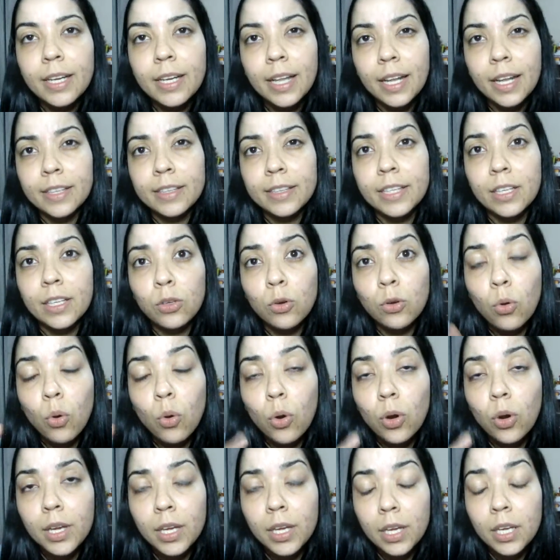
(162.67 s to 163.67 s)
Ela tem
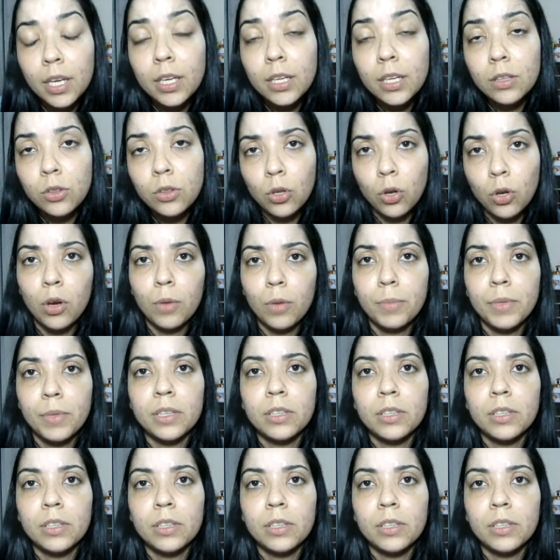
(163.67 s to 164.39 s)
cor e nome.